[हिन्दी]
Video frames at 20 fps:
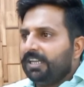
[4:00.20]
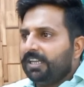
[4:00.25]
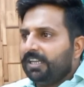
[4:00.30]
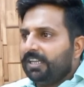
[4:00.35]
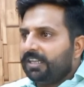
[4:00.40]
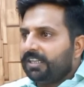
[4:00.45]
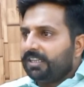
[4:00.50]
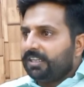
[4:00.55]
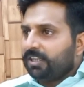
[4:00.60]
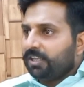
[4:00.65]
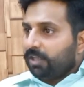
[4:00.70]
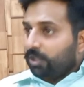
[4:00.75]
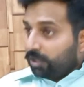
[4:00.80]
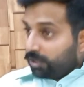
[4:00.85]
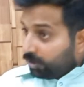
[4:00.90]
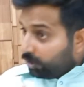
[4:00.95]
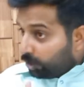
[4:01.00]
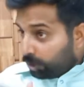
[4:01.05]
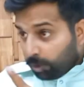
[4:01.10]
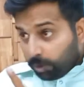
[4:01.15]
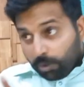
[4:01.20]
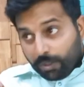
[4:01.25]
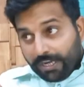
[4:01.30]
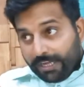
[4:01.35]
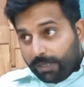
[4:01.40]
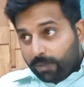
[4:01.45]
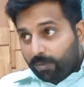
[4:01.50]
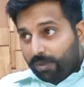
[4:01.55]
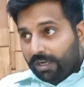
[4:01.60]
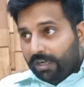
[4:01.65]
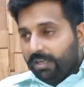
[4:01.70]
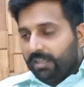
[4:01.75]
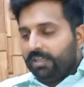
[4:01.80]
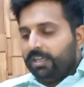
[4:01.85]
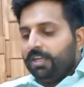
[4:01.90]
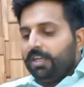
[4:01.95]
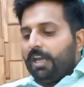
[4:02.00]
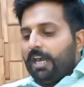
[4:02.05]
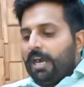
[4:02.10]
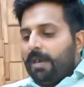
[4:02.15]
अभी शुरू नहीं हुआ शुरू नहीं हुआ
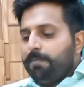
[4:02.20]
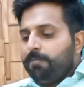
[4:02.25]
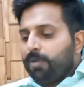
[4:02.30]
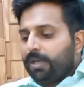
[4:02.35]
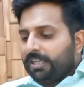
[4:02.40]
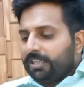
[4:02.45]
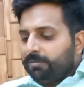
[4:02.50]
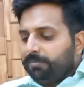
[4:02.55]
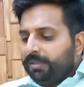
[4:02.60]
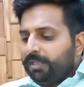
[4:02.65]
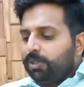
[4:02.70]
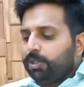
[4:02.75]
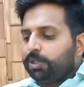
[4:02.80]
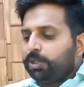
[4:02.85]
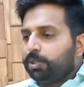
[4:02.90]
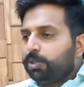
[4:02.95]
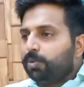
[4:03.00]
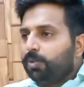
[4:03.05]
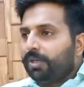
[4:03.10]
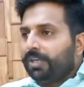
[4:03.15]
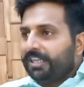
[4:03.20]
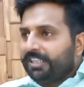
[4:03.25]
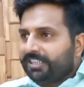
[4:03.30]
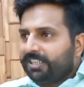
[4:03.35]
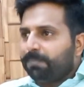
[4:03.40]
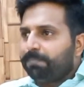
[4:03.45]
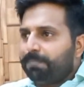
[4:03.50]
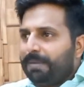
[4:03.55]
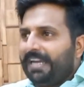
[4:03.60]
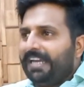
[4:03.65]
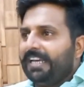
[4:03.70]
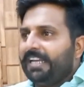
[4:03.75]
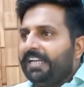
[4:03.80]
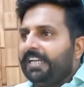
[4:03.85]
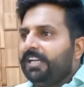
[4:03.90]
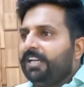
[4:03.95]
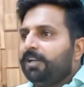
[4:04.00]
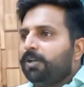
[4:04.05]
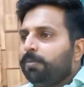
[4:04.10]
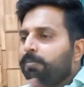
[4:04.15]
अब मुकदमे को शुरू होने से
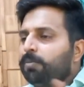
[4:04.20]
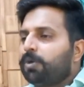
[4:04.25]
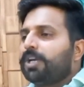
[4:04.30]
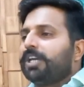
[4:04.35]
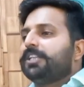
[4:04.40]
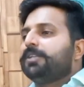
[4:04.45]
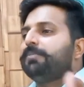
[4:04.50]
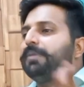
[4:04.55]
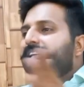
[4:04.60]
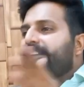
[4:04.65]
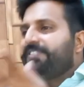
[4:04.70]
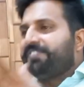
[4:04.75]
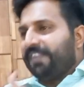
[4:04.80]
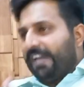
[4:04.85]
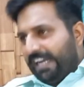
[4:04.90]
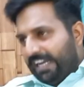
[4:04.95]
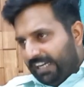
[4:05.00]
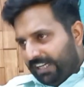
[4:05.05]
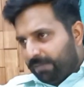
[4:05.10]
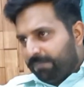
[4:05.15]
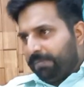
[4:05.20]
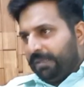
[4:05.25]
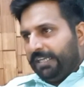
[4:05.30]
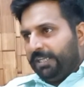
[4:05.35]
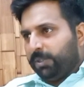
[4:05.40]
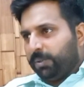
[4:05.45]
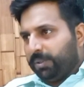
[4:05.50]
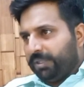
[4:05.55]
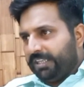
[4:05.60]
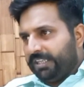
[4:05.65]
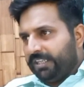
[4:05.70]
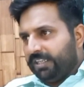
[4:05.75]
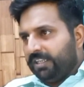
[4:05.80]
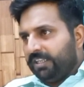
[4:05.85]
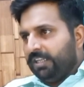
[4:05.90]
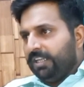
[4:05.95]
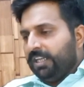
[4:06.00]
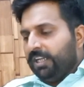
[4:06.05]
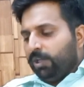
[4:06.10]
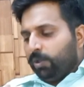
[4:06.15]
पहले मुकदमे की फ़ाइल कंप्लीट होनी
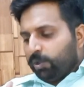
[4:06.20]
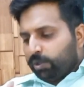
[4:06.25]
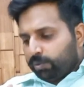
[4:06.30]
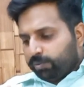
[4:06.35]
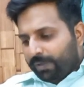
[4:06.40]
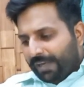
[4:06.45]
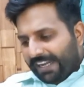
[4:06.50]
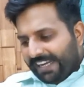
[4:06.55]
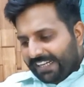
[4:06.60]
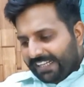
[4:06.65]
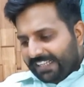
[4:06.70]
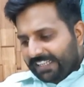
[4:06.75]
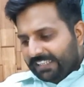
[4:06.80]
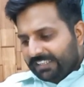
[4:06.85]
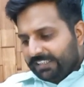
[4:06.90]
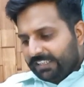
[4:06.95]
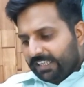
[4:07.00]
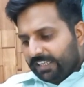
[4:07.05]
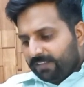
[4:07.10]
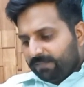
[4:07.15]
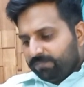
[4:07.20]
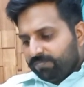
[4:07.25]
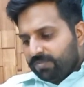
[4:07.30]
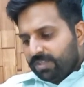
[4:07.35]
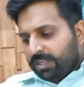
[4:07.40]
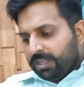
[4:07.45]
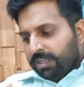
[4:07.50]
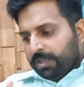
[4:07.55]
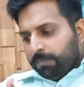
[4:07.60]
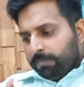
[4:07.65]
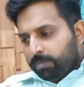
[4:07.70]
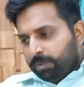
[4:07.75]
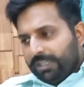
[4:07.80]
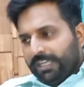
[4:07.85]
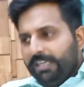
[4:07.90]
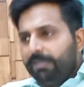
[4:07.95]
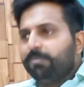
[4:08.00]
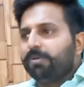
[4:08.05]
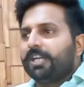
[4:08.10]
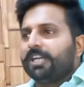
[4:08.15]
है उस फाइल के अंदर
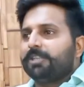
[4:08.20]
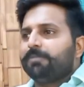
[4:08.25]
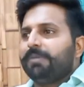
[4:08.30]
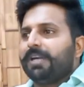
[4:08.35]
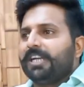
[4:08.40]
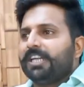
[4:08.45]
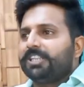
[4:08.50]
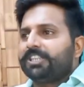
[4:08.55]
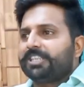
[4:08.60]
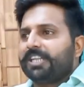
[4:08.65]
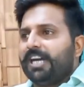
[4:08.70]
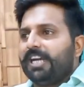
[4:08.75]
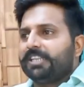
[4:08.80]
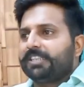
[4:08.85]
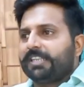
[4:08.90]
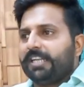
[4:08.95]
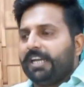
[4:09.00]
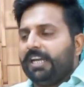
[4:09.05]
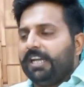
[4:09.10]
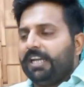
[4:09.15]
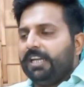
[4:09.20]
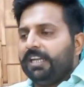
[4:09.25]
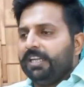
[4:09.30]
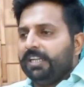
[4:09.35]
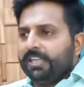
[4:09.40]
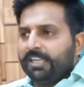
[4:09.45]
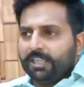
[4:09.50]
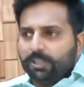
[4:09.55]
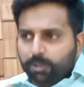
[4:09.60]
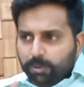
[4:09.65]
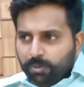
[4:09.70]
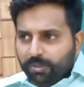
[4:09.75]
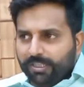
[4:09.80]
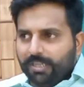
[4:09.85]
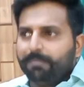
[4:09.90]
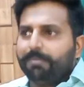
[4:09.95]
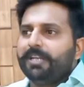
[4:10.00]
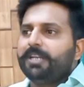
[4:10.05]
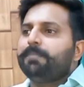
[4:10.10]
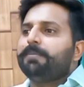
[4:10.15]
मुदई मुकदमा का स्टांस है कि
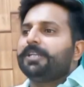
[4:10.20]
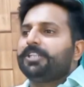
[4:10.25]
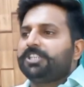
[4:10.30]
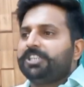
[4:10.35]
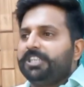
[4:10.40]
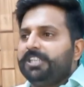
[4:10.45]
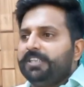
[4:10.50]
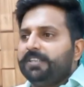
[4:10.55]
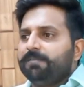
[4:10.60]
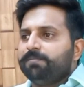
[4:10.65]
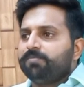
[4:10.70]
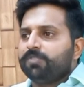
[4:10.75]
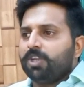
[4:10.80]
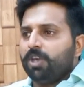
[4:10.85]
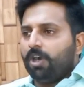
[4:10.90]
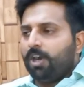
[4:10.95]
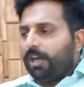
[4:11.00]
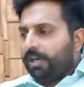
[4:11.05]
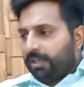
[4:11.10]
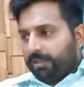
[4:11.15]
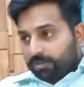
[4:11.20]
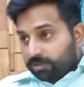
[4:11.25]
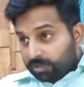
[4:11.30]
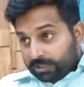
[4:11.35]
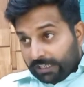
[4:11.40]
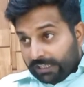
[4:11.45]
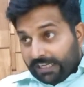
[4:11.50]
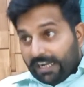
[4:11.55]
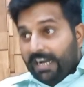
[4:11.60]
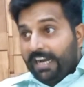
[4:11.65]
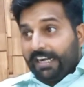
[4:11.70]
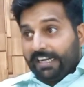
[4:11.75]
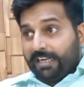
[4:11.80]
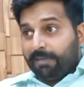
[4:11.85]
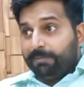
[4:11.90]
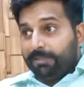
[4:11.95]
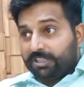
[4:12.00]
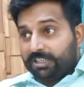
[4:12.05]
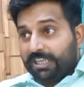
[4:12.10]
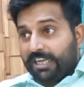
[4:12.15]
चूंकि मेरी बच्ची और सरकार
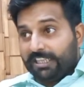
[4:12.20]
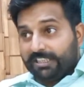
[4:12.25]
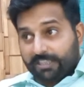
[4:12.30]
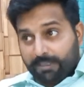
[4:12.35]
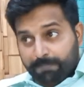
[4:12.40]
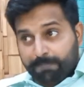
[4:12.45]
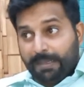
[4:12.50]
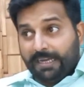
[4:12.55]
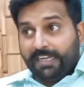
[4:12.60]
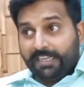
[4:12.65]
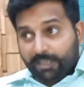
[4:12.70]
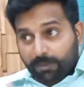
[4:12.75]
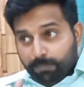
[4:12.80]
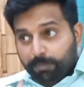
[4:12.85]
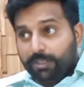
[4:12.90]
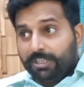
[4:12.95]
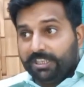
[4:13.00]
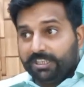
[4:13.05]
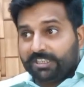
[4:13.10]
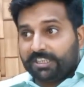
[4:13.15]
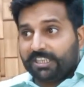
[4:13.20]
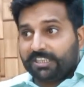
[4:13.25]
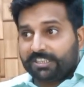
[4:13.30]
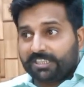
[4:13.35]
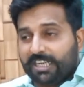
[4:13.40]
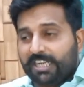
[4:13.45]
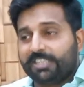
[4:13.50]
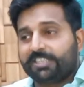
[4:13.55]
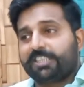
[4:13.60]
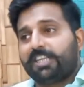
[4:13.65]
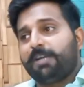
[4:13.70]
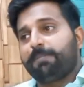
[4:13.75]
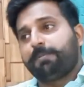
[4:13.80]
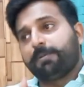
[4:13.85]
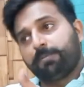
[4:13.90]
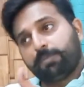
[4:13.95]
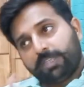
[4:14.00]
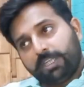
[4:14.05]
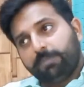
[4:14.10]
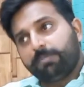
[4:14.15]
का भी स्टांस है पहले ये पुलिस का स्टांस है
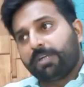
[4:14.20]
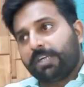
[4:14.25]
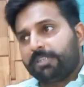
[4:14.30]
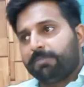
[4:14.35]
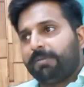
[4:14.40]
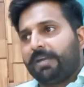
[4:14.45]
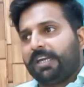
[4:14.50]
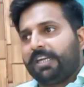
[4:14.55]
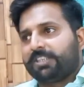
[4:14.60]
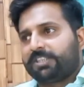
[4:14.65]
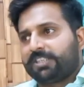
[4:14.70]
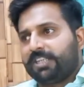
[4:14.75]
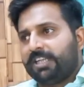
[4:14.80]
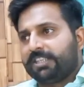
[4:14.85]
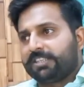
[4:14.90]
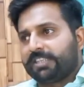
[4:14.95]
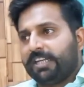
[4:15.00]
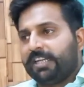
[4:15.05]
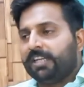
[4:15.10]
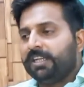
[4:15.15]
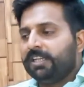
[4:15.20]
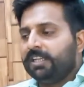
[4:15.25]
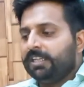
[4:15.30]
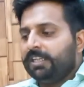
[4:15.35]
फिर मुदई मुकदमा का स्टांस है